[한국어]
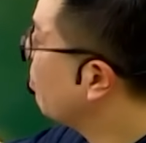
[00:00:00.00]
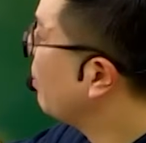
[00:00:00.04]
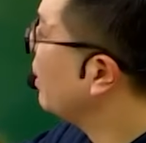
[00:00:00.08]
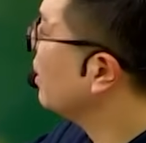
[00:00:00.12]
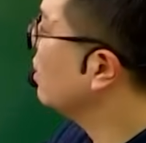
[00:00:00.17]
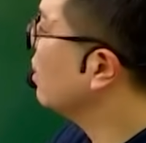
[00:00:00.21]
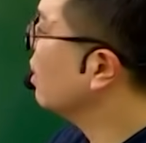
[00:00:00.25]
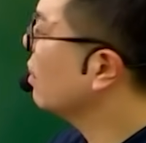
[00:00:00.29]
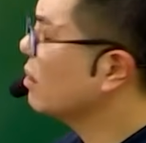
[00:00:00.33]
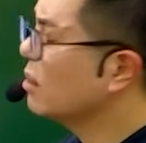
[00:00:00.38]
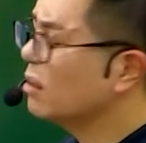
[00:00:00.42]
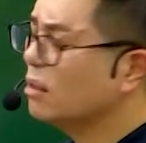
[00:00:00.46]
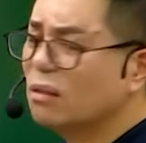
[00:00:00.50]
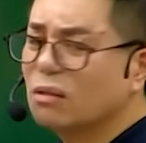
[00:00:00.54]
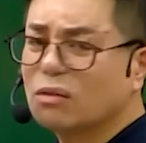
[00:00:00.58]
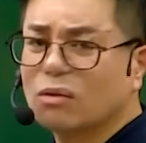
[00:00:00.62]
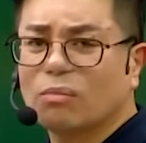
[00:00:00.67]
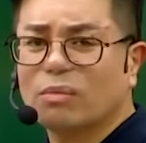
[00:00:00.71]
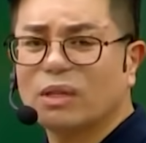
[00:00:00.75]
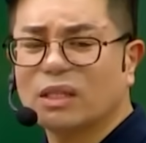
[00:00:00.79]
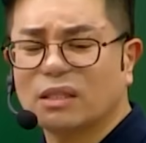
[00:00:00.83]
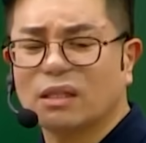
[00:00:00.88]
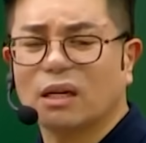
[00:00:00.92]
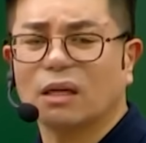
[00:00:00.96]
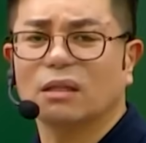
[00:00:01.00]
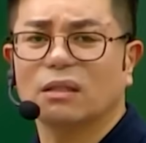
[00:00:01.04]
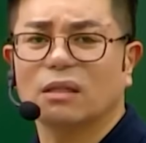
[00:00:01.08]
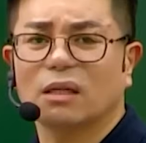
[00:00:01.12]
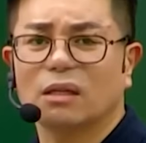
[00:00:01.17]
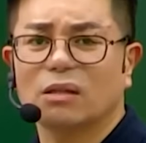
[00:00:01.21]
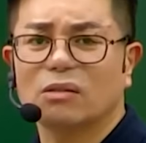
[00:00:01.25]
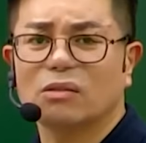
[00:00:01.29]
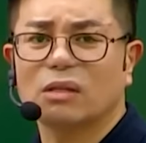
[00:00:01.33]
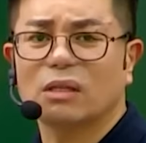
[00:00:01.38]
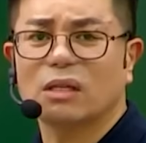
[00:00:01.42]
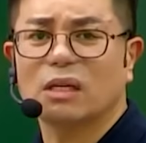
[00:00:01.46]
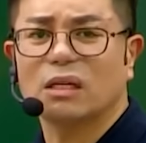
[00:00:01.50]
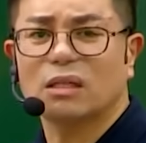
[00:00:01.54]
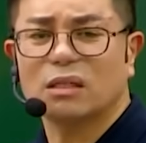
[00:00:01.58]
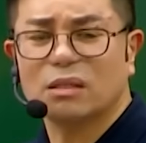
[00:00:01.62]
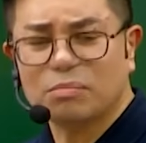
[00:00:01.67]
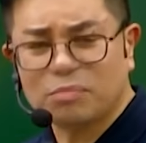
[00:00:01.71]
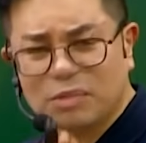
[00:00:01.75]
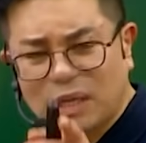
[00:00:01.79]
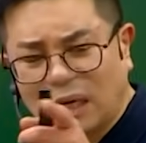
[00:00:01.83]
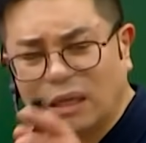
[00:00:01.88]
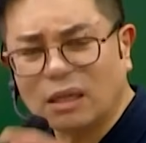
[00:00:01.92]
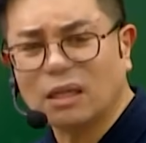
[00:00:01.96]
판다 그래서 정말 싸게 사는 자한테 이게
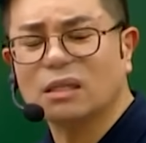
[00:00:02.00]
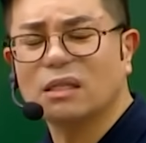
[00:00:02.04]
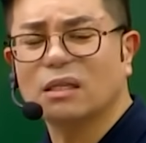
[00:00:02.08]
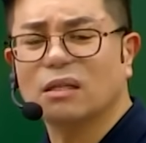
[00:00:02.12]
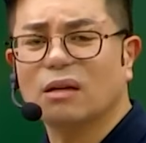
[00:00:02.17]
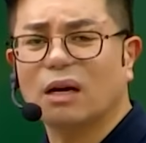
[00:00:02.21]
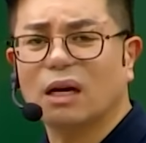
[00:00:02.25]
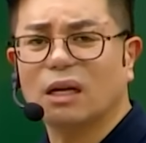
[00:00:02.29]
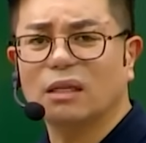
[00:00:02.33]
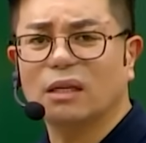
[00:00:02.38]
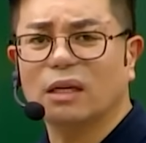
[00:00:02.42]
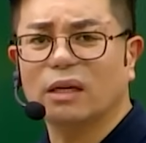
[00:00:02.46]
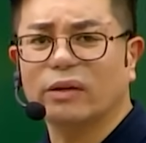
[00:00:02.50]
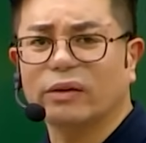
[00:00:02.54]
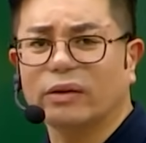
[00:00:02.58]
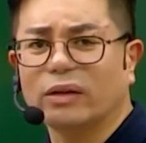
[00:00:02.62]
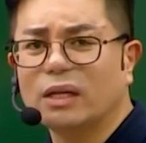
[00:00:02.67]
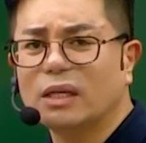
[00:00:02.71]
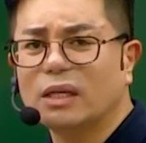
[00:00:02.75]
좀 장난친 거 아니에요?